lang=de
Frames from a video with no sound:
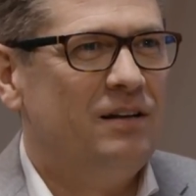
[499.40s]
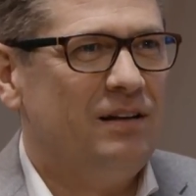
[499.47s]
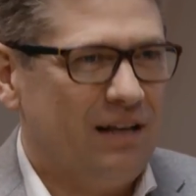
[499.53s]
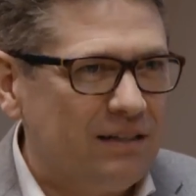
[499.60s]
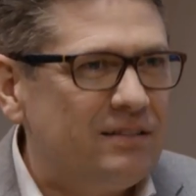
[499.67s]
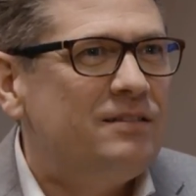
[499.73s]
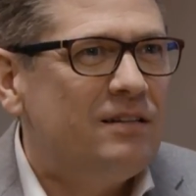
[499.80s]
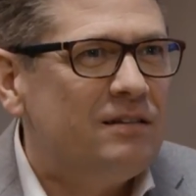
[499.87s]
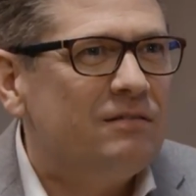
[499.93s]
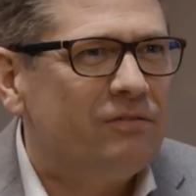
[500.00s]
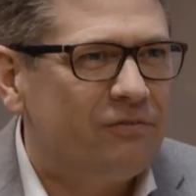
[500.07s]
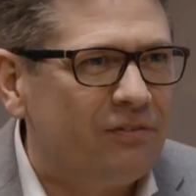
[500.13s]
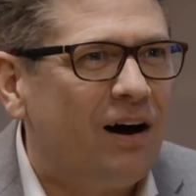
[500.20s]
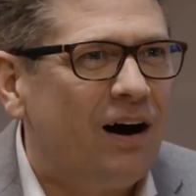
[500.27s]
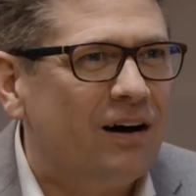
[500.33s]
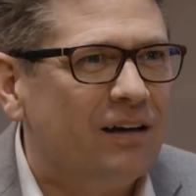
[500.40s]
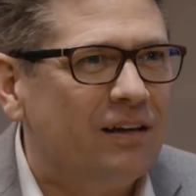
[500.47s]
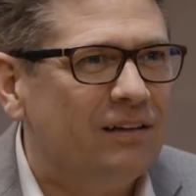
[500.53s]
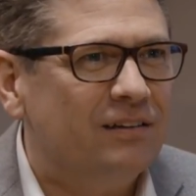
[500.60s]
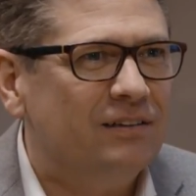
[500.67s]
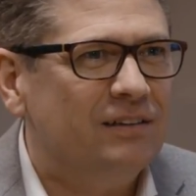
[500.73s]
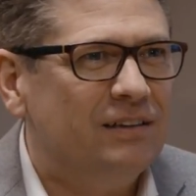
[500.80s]

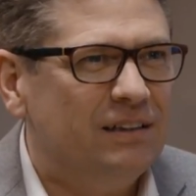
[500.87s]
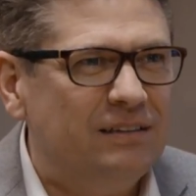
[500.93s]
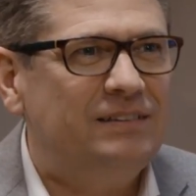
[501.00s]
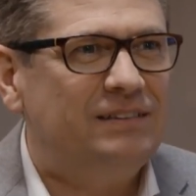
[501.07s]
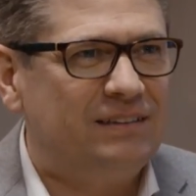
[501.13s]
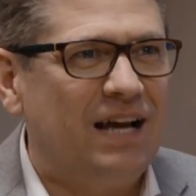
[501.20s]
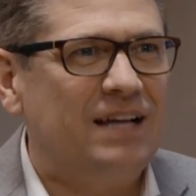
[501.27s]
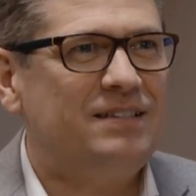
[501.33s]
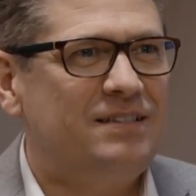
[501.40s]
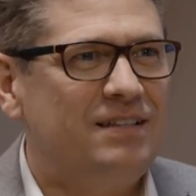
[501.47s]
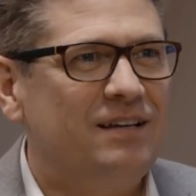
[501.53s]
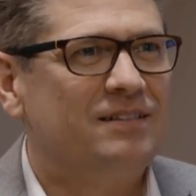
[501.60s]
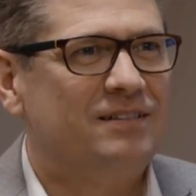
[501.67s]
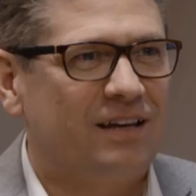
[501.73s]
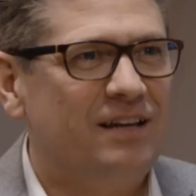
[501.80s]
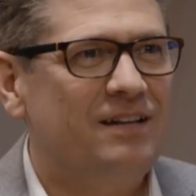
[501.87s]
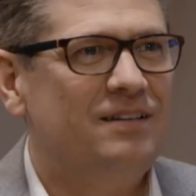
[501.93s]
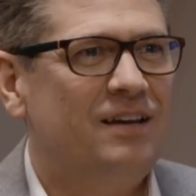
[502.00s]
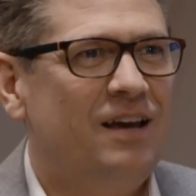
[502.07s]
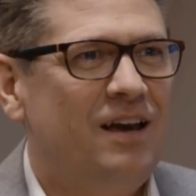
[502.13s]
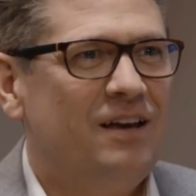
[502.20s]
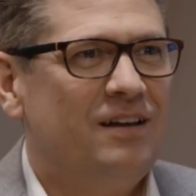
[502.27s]
Lastenfahrräder. Ist das der
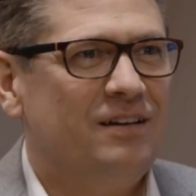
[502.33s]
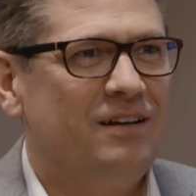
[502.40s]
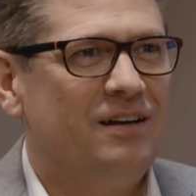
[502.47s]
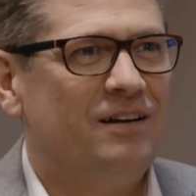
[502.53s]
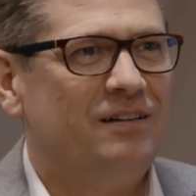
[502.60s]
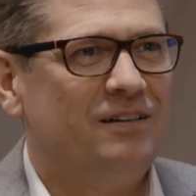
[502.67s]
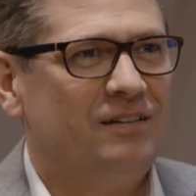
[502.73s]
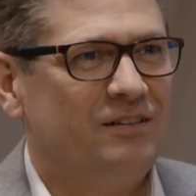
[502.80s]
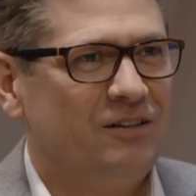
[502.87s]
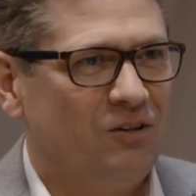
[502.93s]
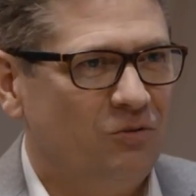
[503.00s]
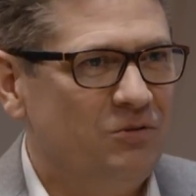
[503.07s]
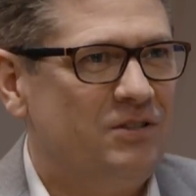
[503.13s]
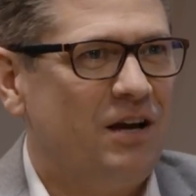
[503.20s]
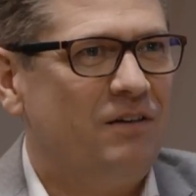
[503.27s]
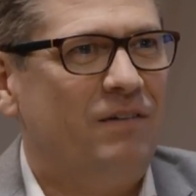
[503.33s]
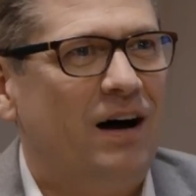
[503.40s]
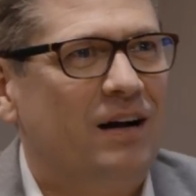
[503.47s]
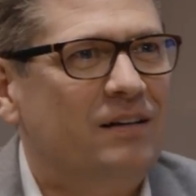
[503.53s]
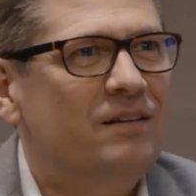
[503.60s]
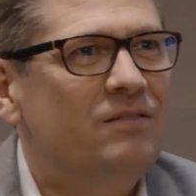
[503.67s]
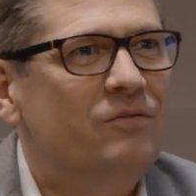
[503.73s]
Trend, der uns
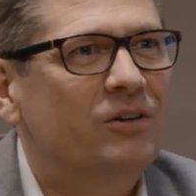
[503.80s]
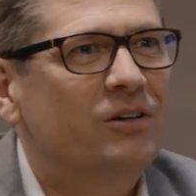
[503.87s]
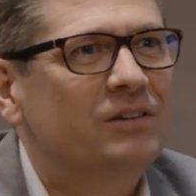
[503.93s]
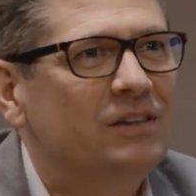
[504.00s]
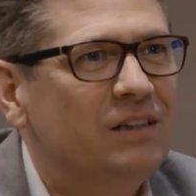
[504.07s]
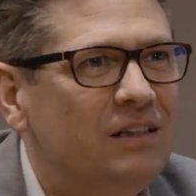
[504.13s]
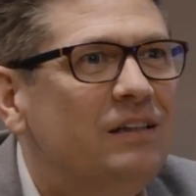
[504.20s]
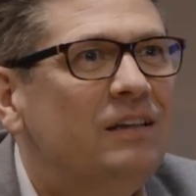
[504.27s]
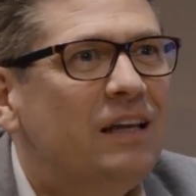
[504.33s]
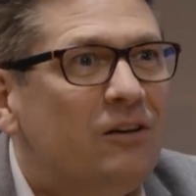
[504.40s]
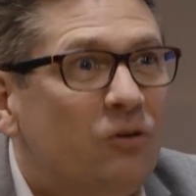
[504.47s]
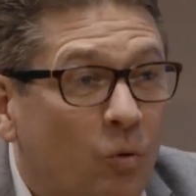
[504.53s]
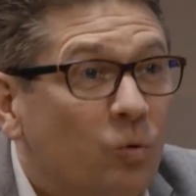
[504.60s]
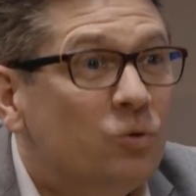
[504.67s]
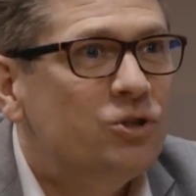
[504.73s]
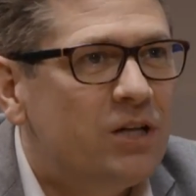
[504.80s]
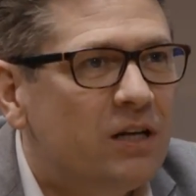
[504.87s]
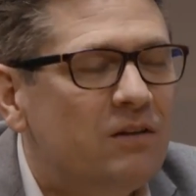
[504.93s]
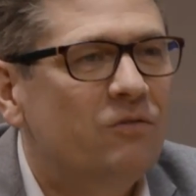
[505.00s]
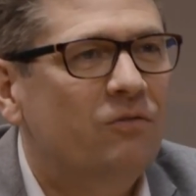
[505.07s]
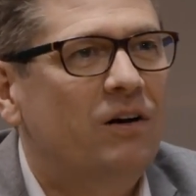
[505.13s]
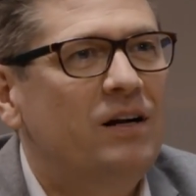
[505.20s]
erwarten wird in den
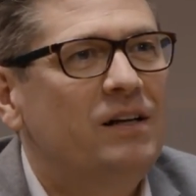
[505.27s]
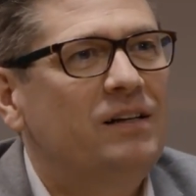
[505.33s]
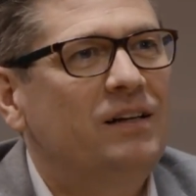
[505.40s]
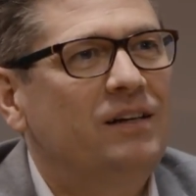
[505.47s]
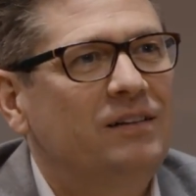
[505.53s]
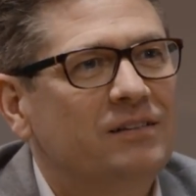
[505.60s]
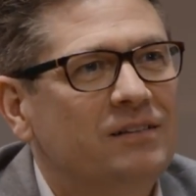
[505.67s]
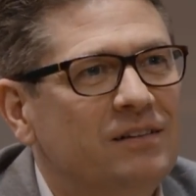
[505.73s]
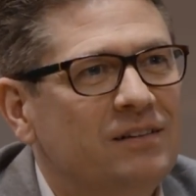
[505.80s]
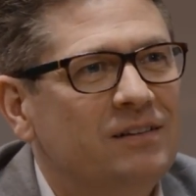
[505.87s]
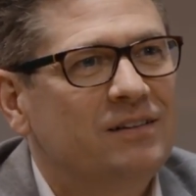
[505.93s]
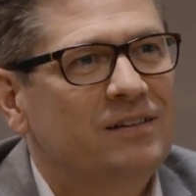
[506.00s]
Großstädten vor allen Dingen? Ja,